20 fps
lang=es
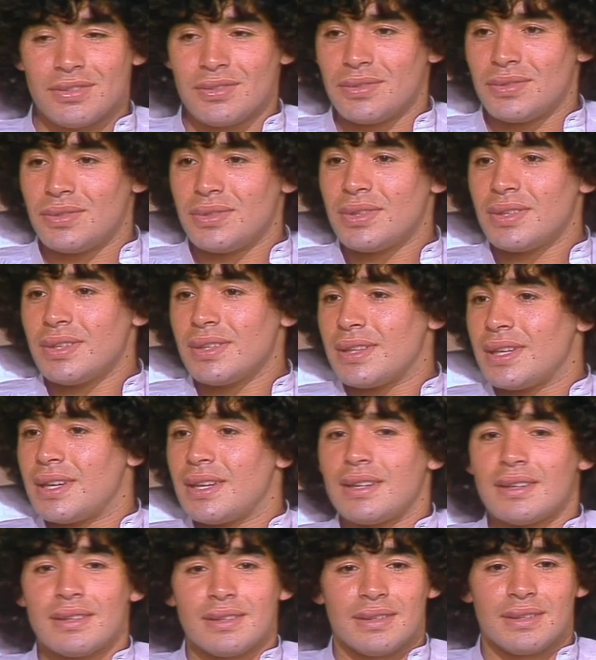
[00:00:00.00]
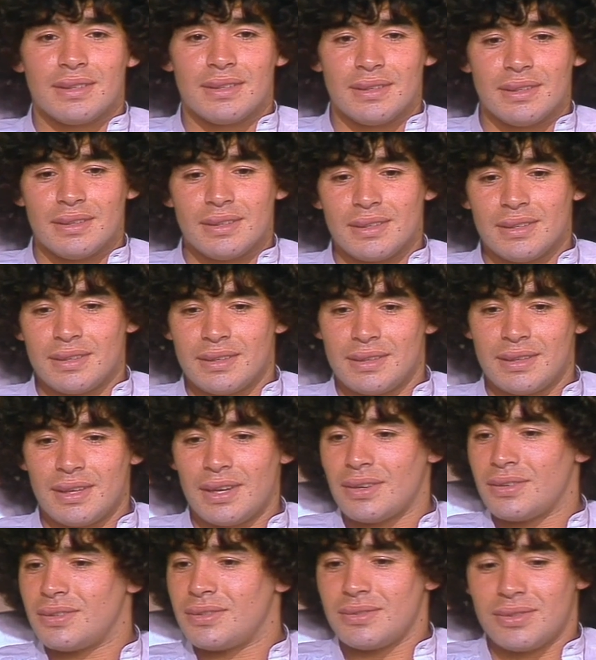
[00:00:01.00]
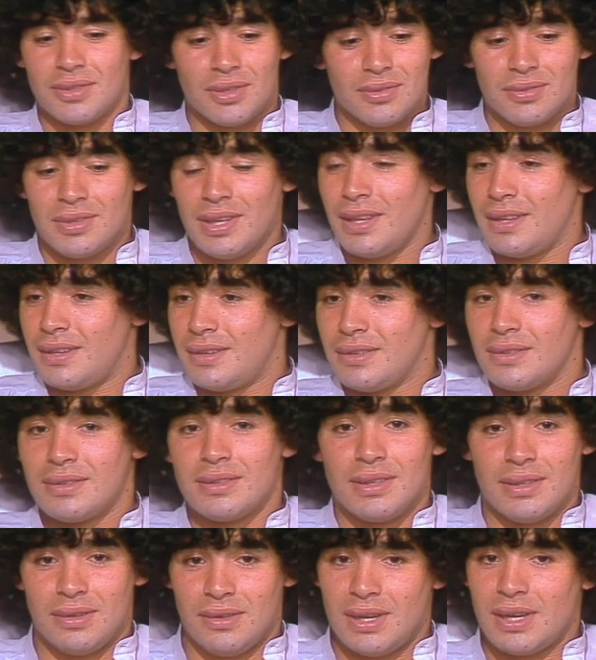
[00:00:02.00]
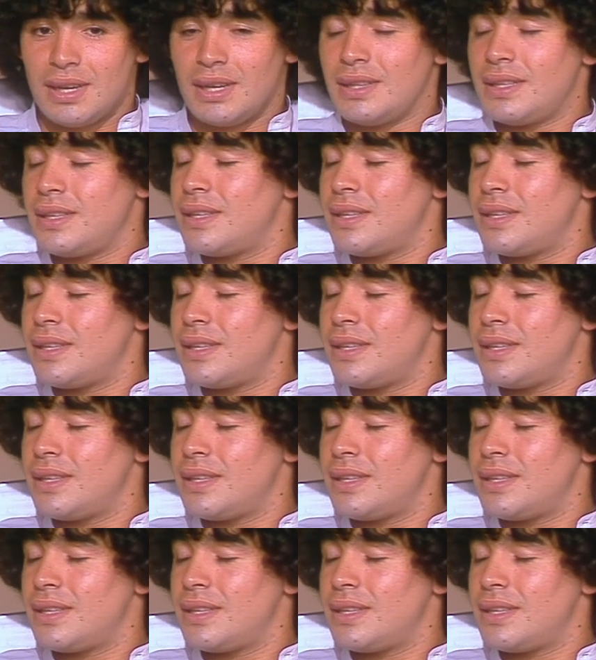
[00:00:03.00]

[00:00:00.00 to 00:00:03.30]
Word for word: un gusto estar, estar con, ustedes, ¿no? Y con la gente